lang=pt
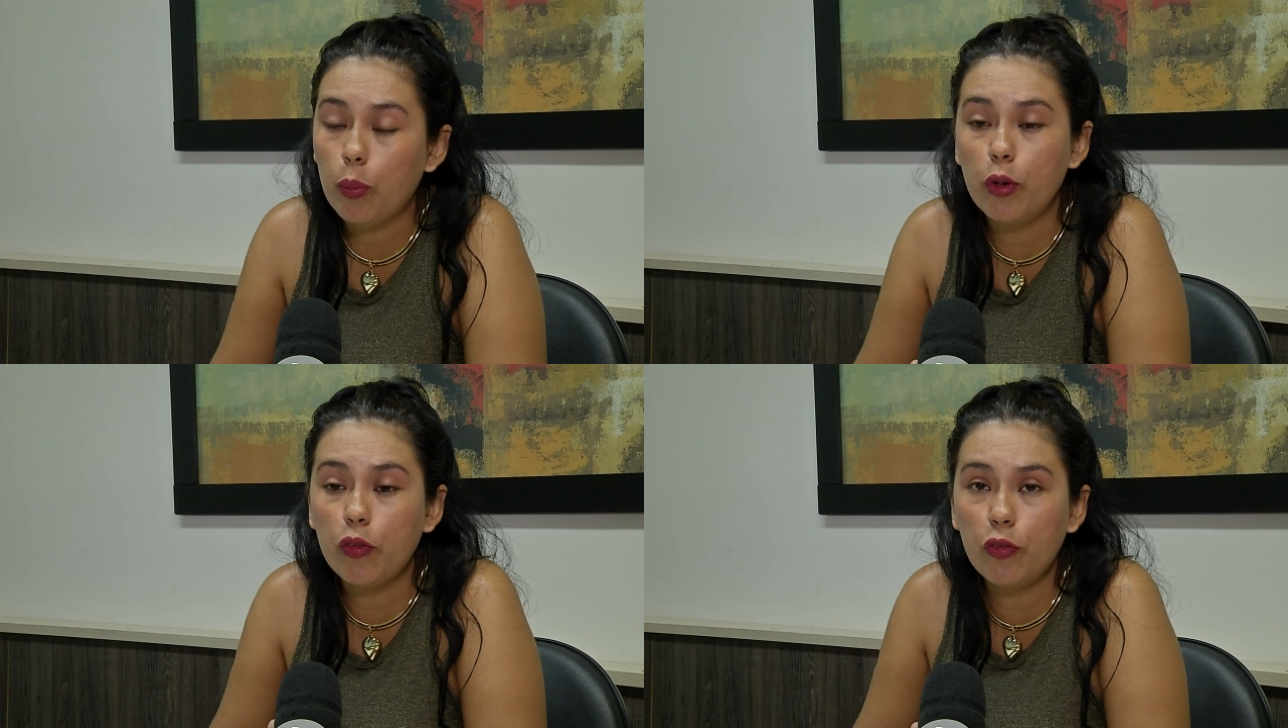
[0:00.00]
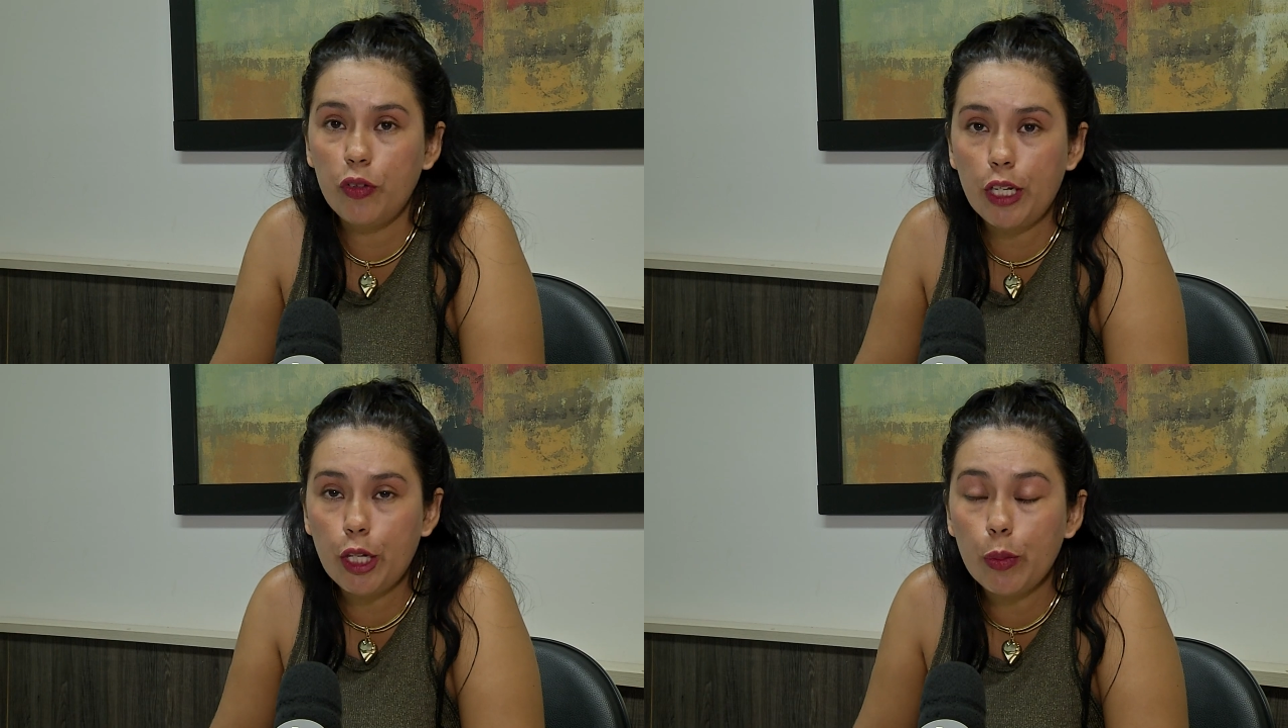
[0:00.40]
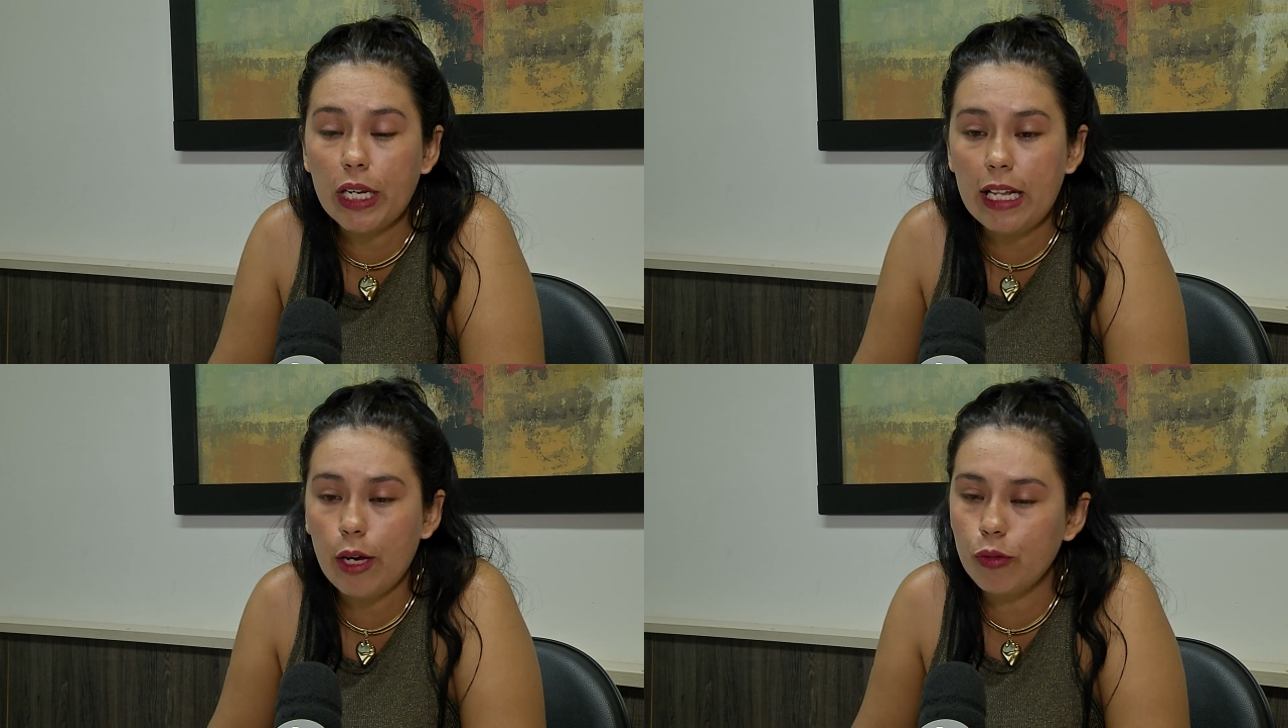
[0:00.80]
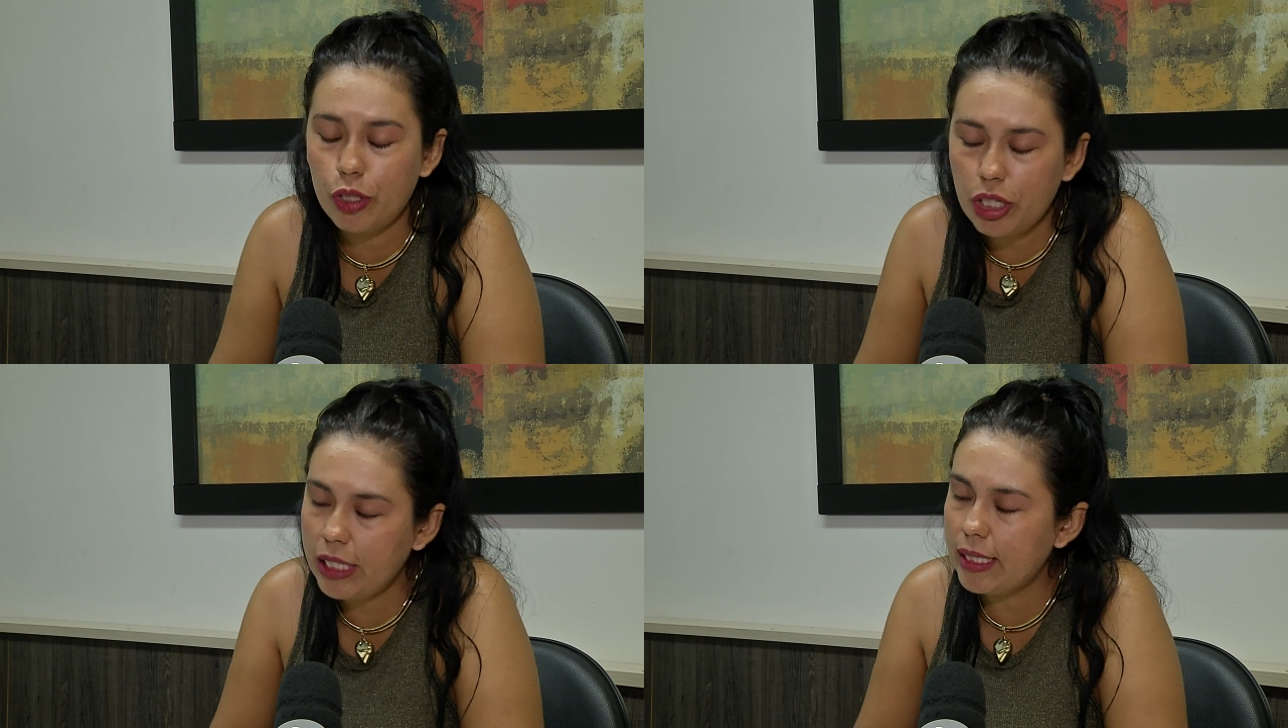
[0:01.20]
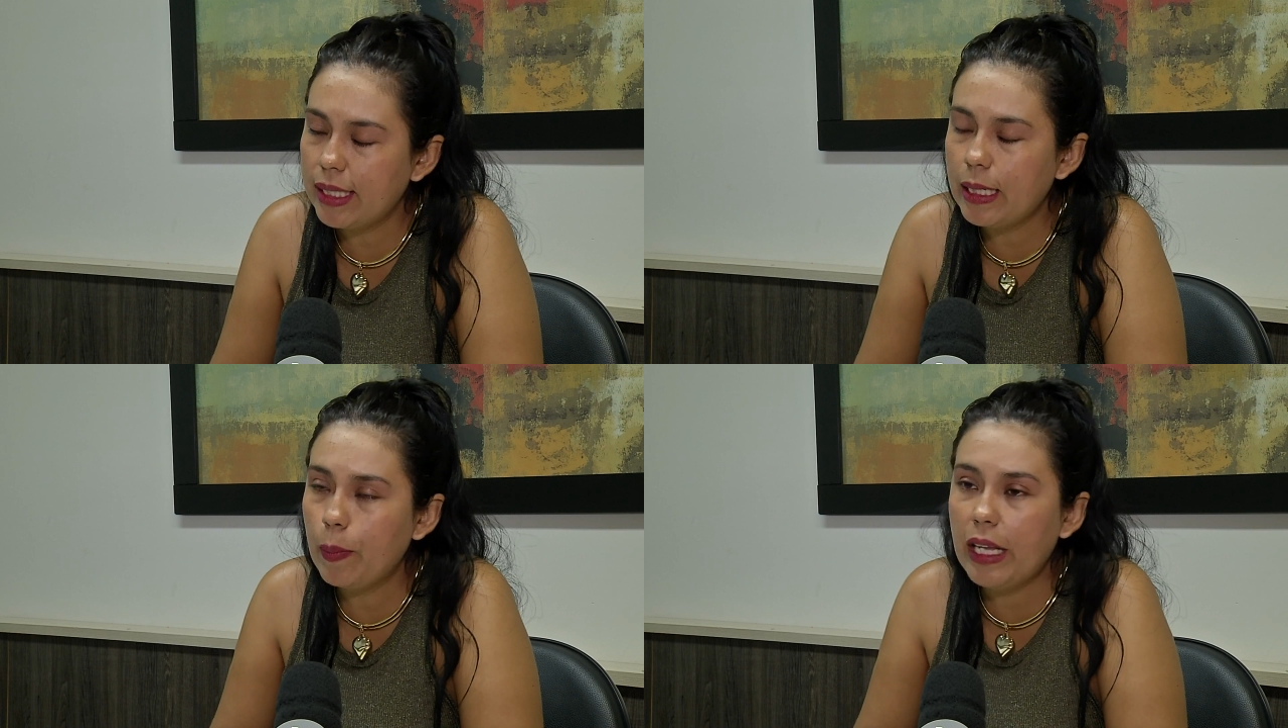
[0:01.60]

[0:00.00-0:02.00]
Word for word: Meu filho, ele é autista,